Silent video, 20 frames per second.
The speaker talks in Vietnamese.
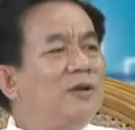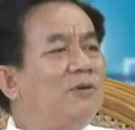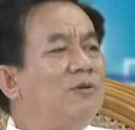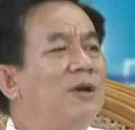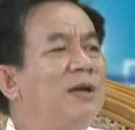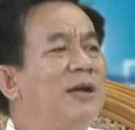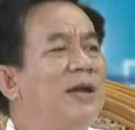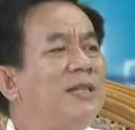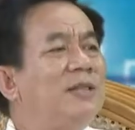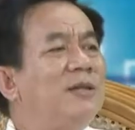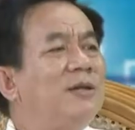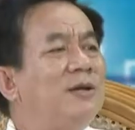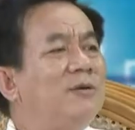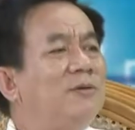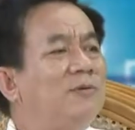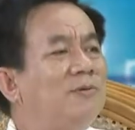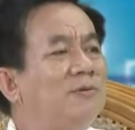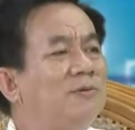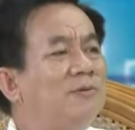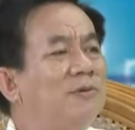đoán ngay từ đầu
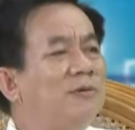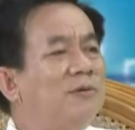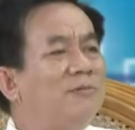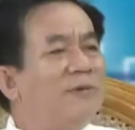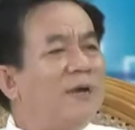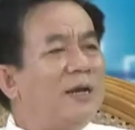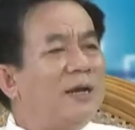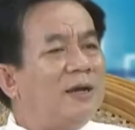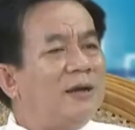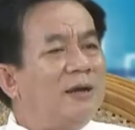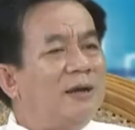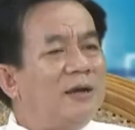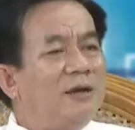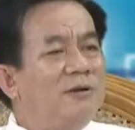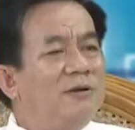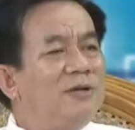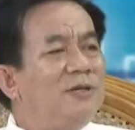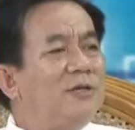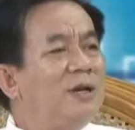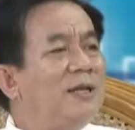và có cái
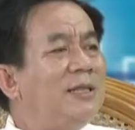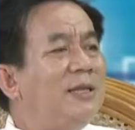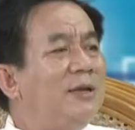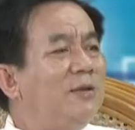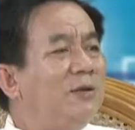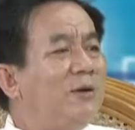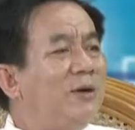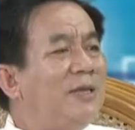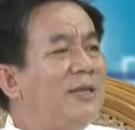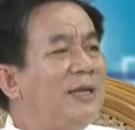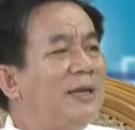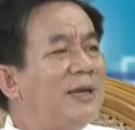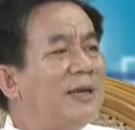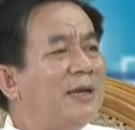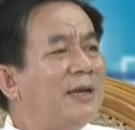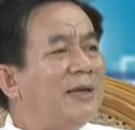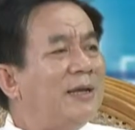hướng dẫn theo dõi ở nhà.